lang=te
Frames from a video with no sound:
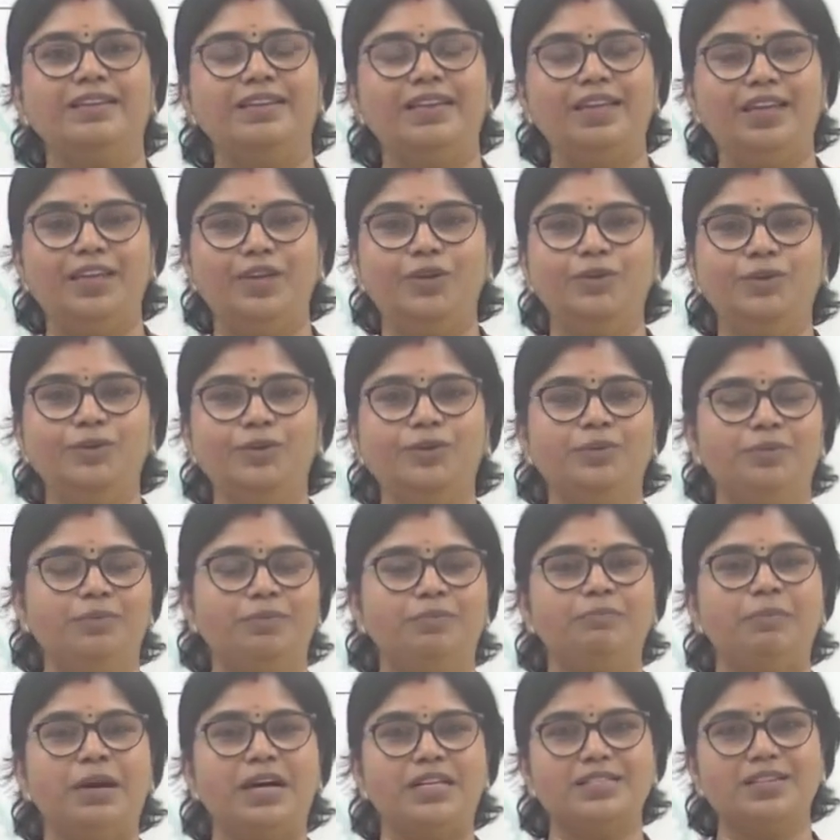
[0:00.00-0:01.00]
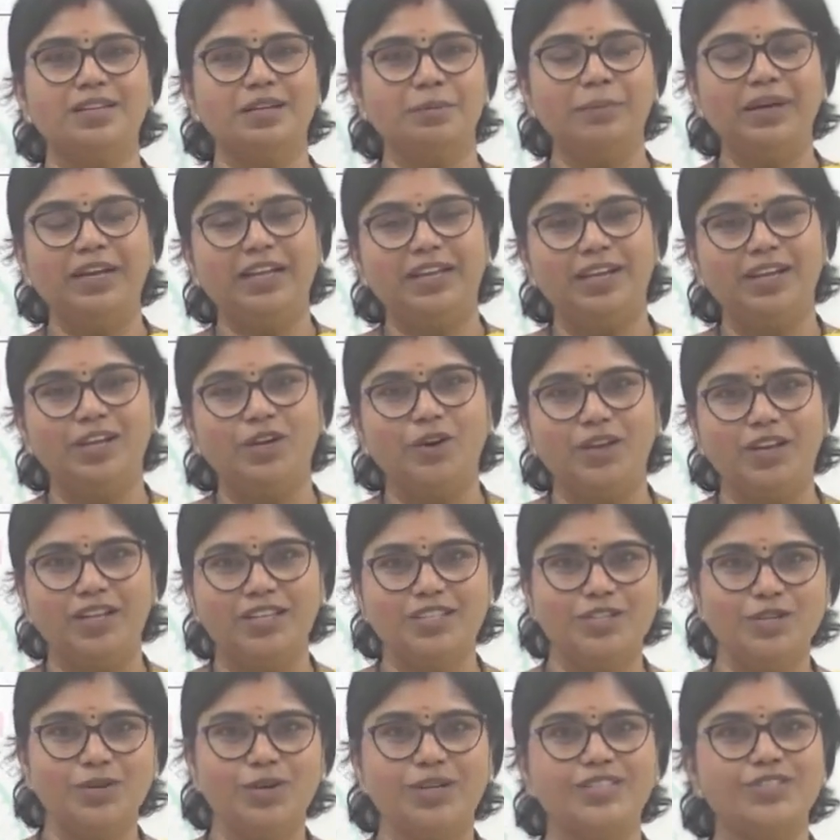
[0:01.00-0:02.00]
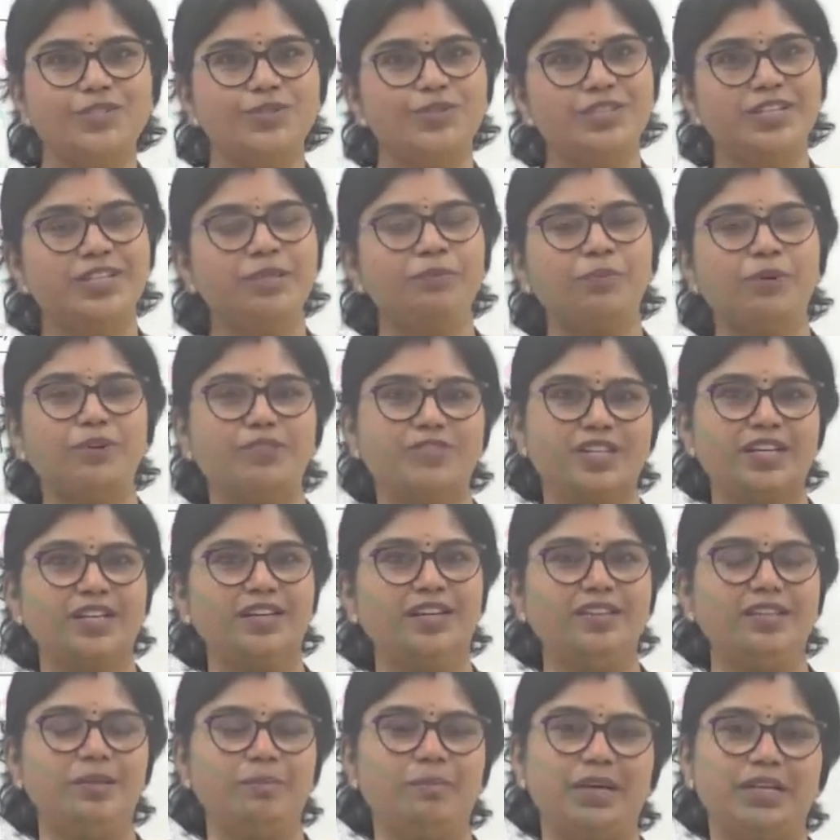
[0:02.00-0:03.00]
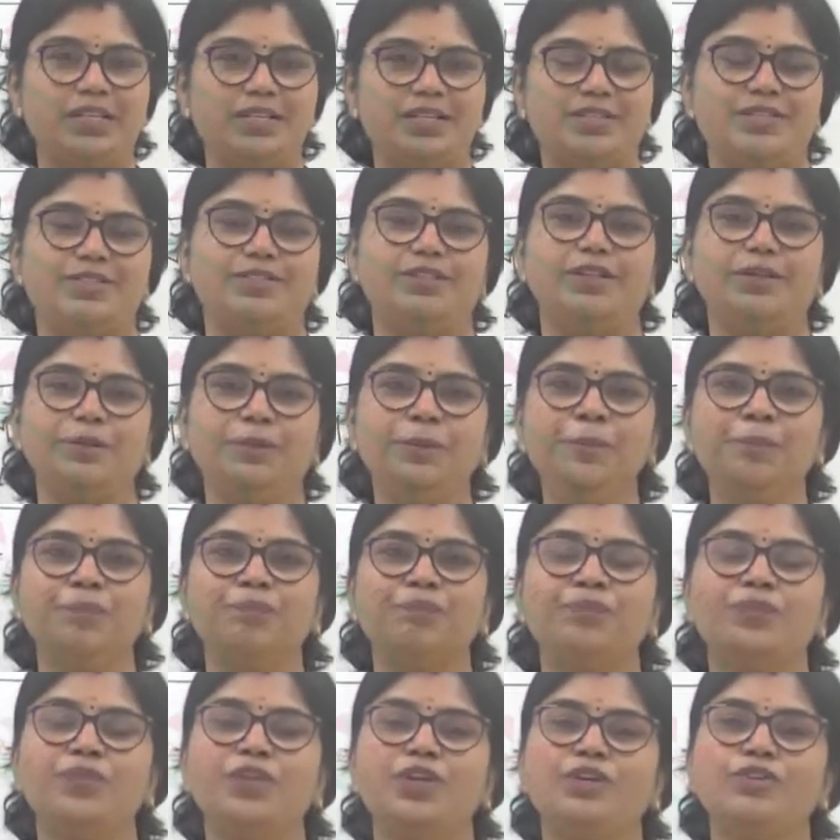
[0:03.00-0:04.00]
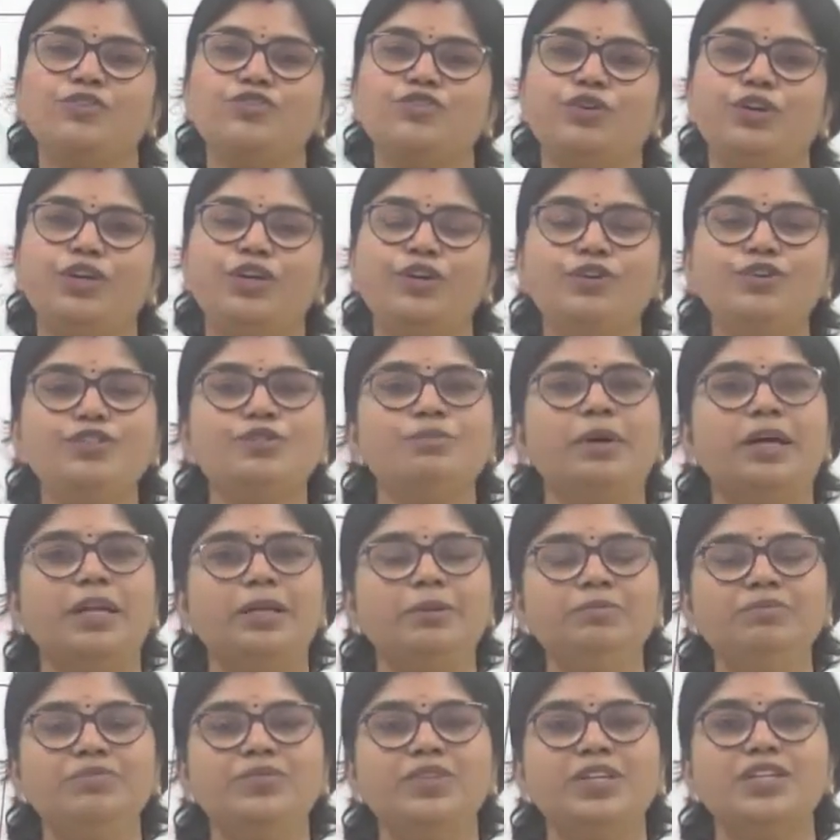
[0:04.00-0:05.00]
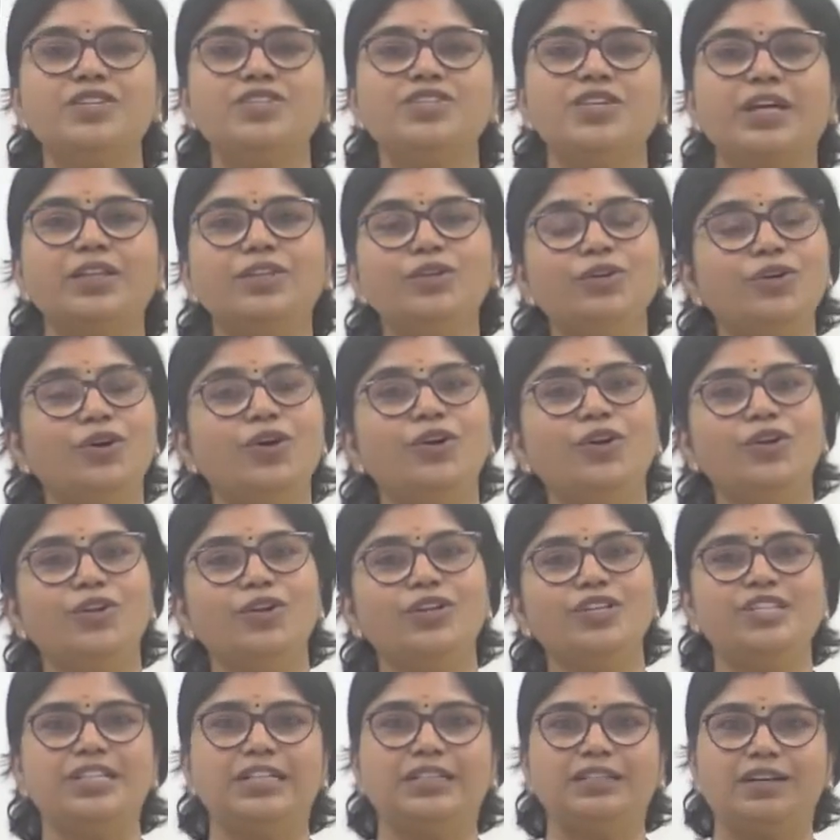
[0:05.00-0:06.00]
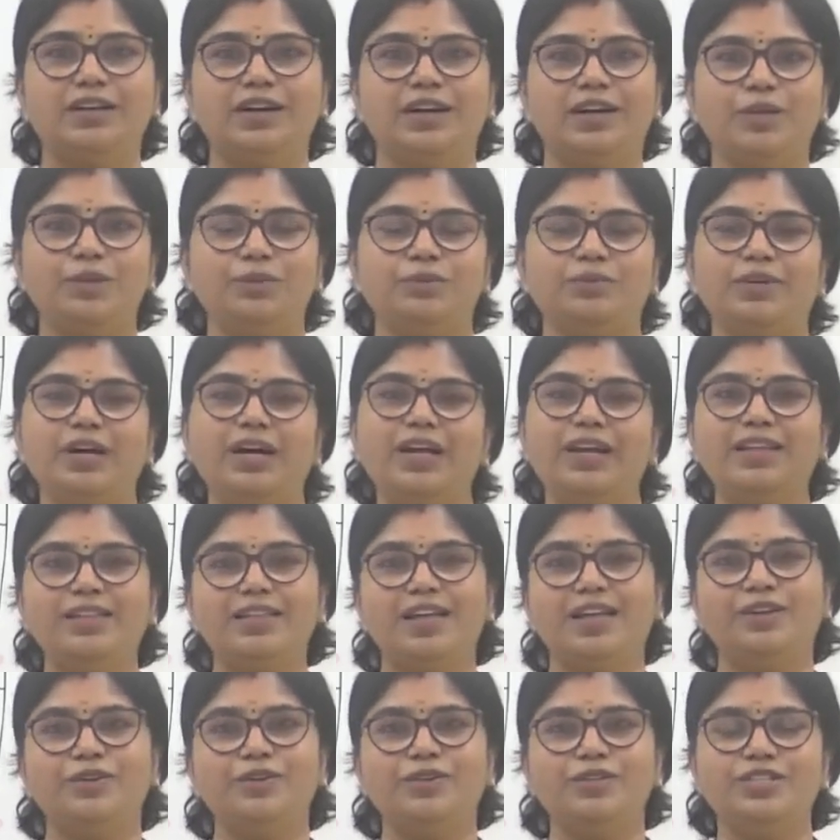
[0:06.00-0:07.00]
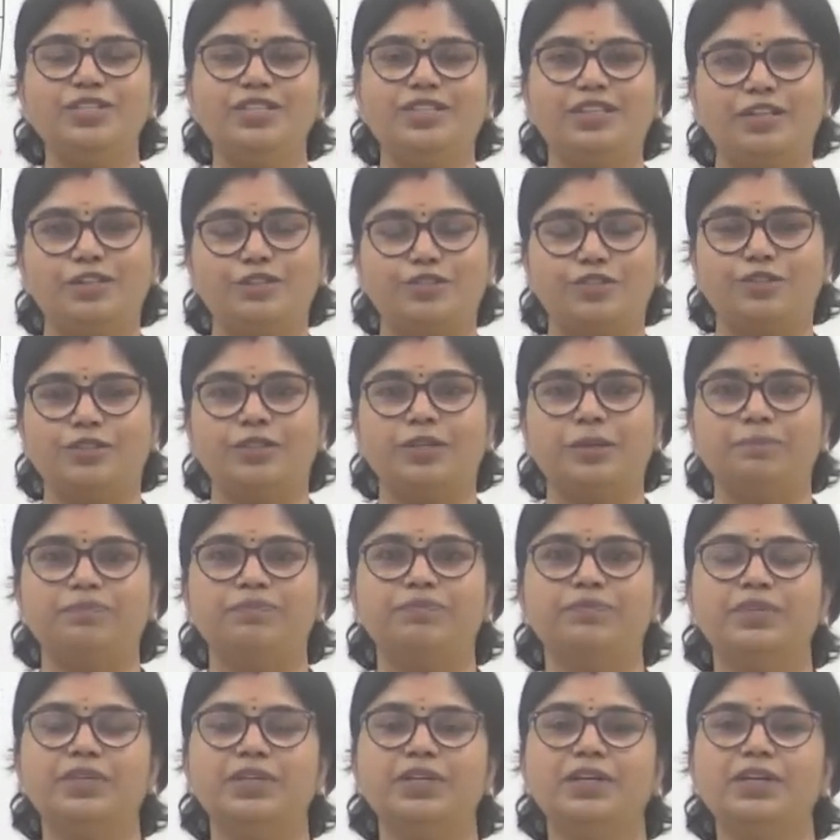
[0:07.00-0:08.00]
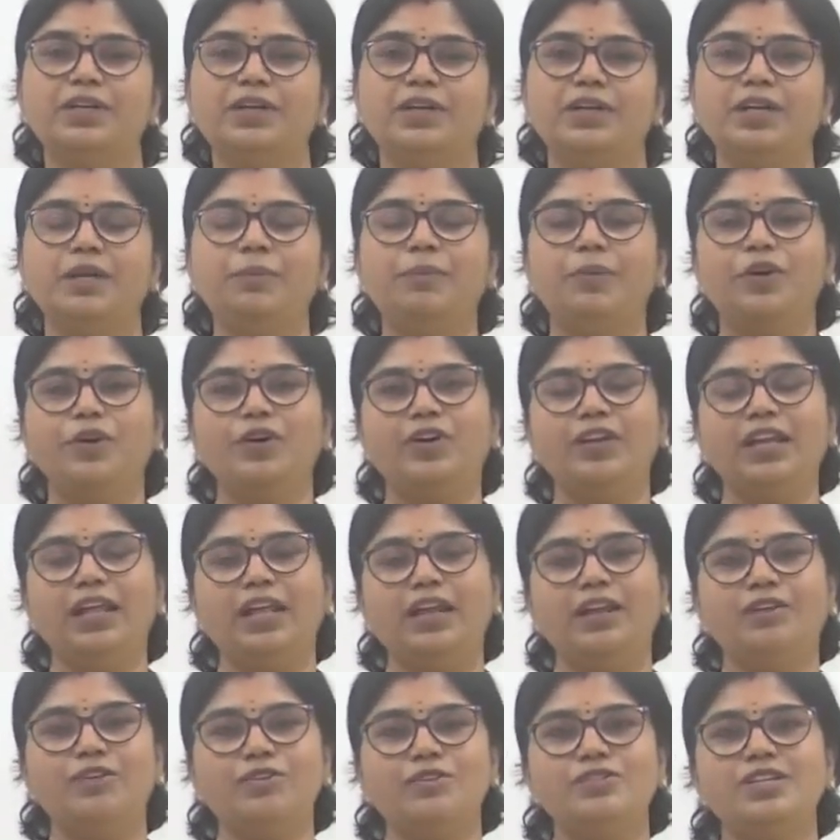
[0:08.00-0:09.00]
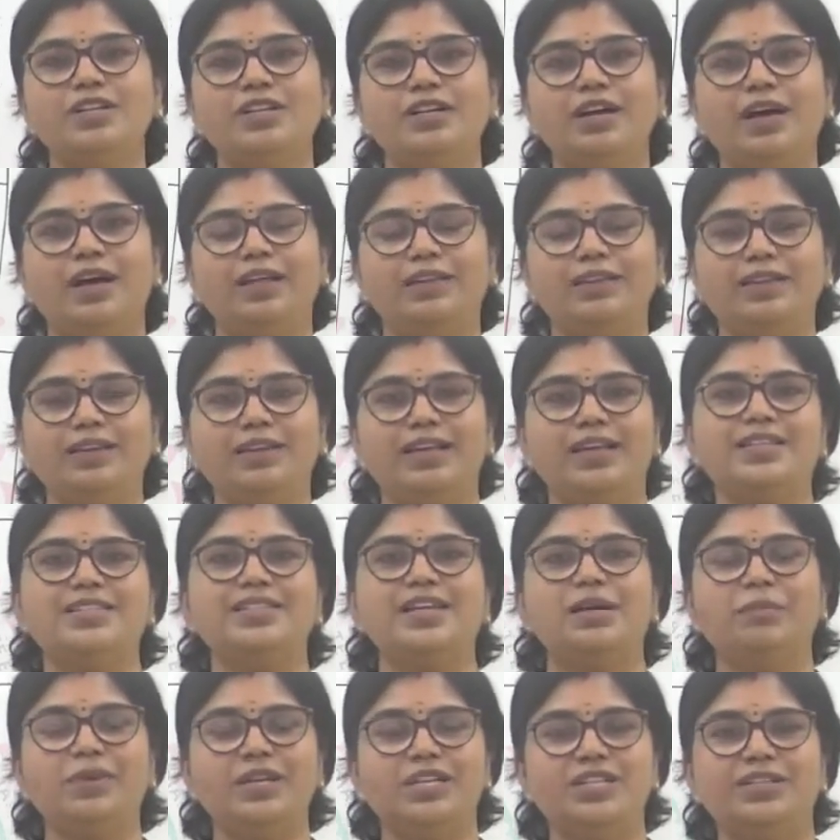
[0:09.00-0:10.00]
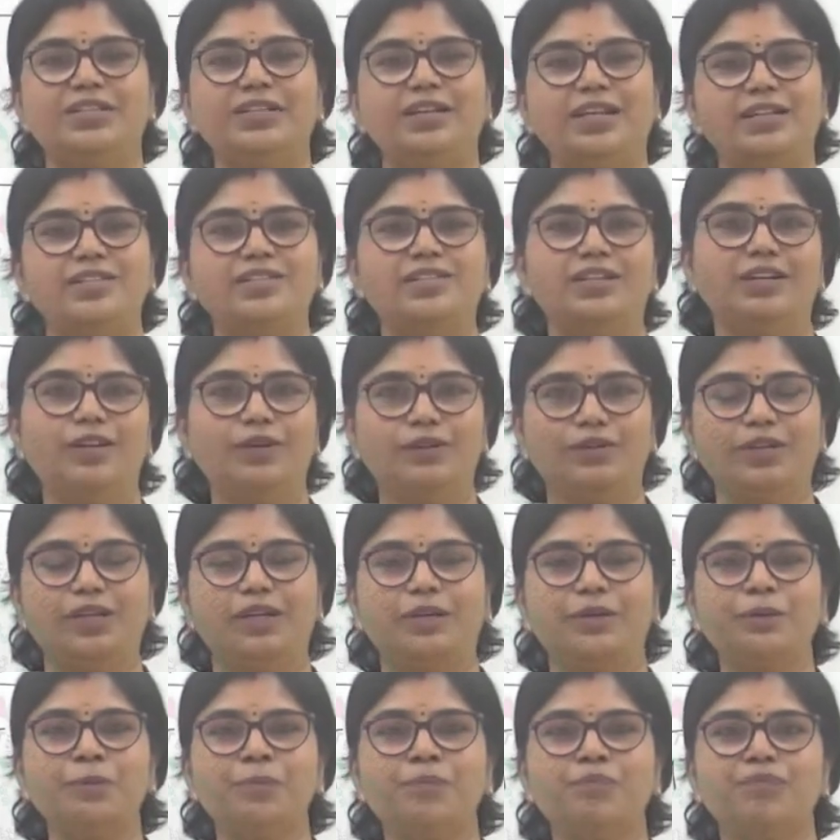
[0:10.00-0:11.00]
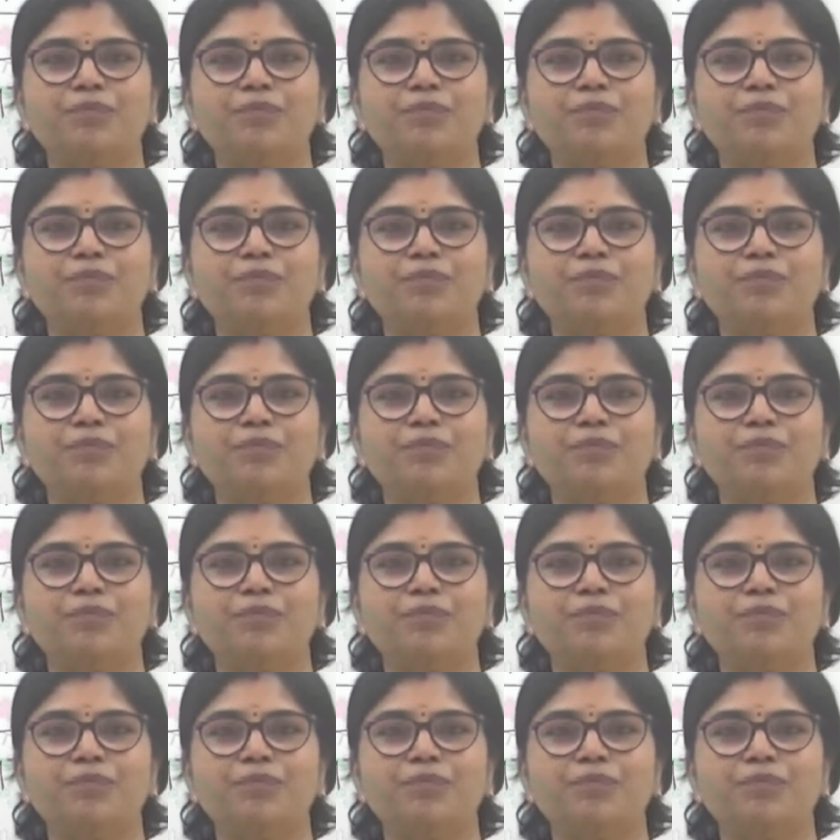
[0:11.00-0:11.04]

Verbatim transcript: నేను భాస్కర్ మెడికల్ కాలేజ్లో అసోసియేట్ ప్రొఫెసర్ కింద పనిచేస్తున్నాను సో ఈరోజు మనం చదువుకోవడంలో చిట్కాలు అనే దాని గురించి తెలుసుకుందాం ఇప్పుడు ఒక నెల రోజులుగా అందరూ ఎగ్జామినేషన్ టెన్షన్లో ఉన్నారు